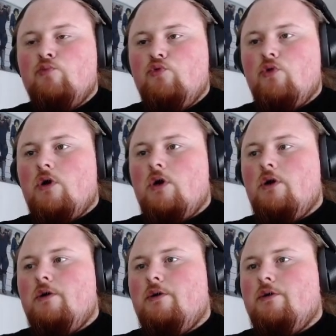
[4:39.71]
pour
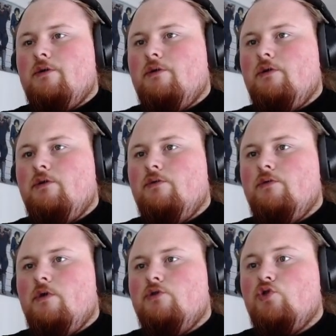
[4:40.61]
euh, le
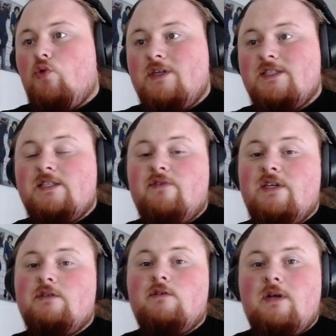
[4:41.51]
euh, turquoise qui va
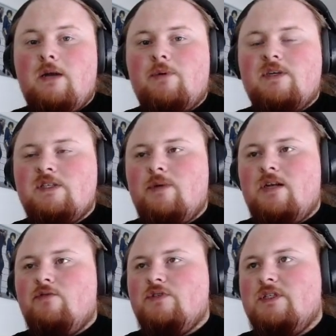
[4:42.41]
être la
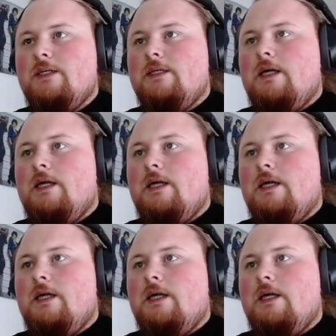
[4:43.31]
principale avancée.